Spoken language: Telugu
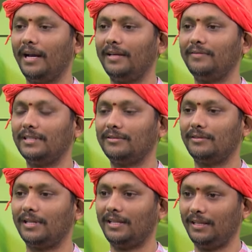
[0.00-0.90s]
భార్య ఏం
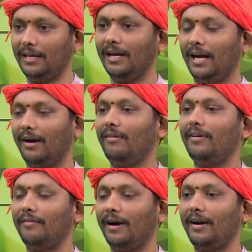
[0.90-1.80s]
చేస్తుంటుంది
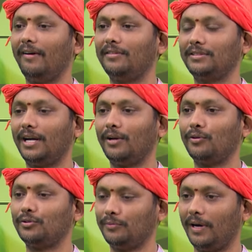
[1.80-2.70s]
ఆవిడ వాడి అవసరాల
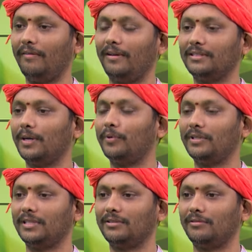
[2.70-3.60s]
కోసం ఆవిడ
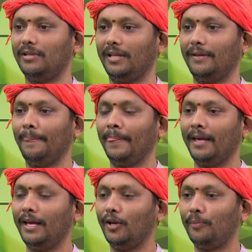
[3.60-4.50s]
సపోర్ట్ చేస్తుంటుంది
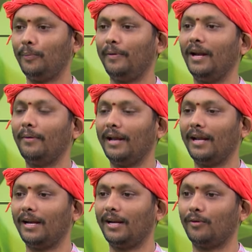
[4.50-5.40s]
ఈ లోపల పిల్లలు
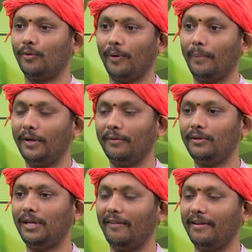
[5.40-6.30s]
అనుకో అప్పుడు
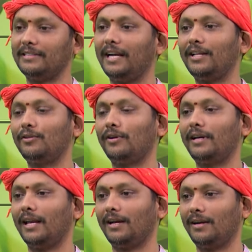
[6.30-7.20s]
ఏమవుతుంది వ్యసనాలకు
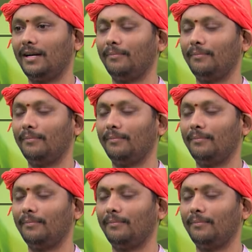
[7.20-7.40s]
దూరంగా వెళ్ళకుండా